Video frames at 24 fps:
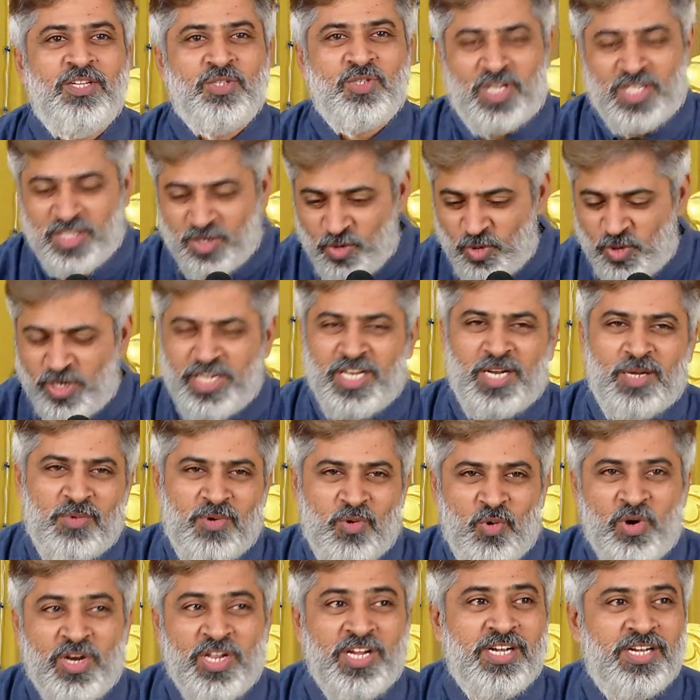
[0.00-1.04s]
ஸோ அதை நோக்கி
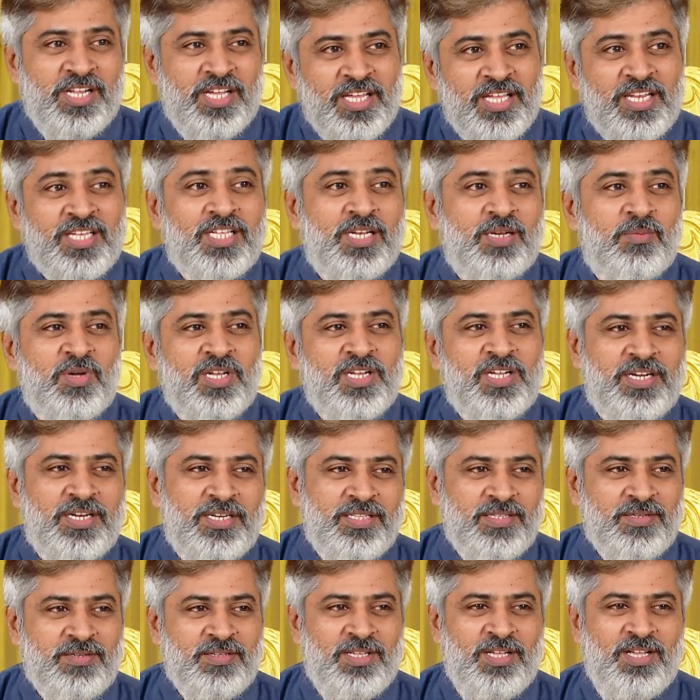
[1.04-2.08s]
நம்ம ஓடிக்கிட்டே இருக்கிற மாதிரி
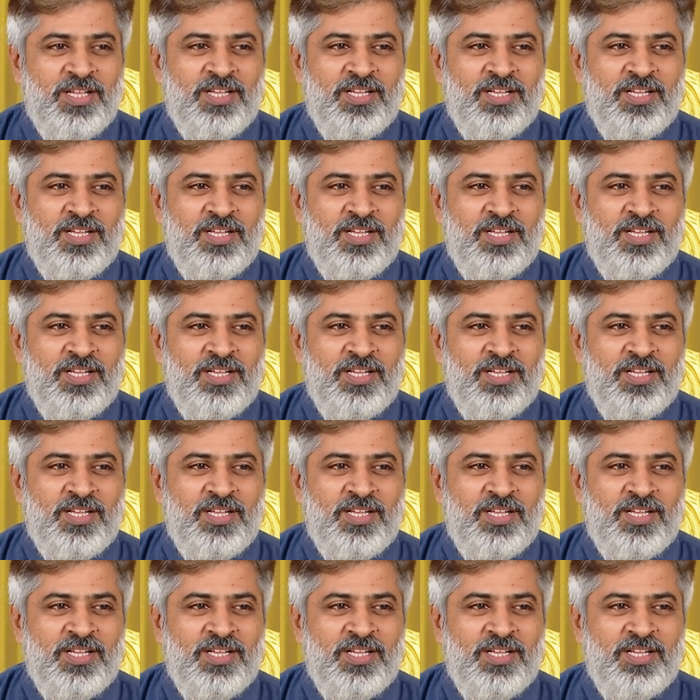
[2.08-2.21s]
ஆகிடுது